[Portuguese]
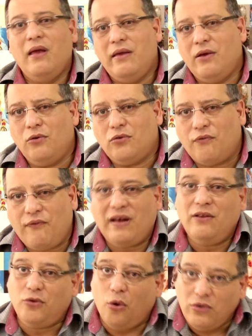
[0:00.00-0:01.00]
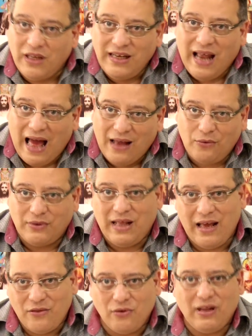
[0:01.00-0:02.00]
e eu não estou falando doutrinário
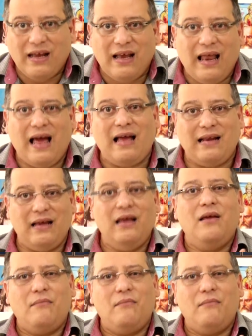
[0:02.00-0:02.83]
dessa ou daquela área,